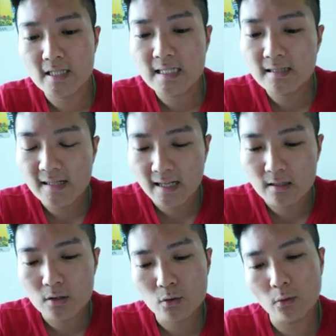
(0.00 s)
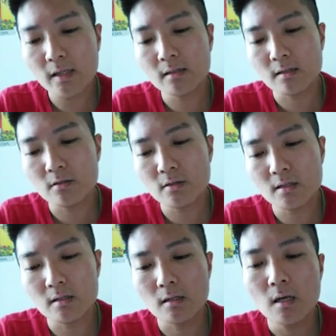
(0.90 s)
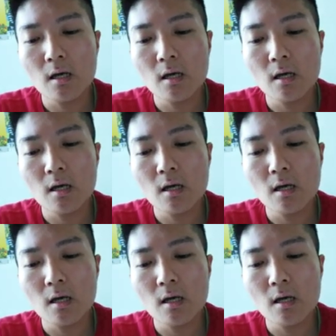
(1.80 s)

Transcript: 新年，所以呢就是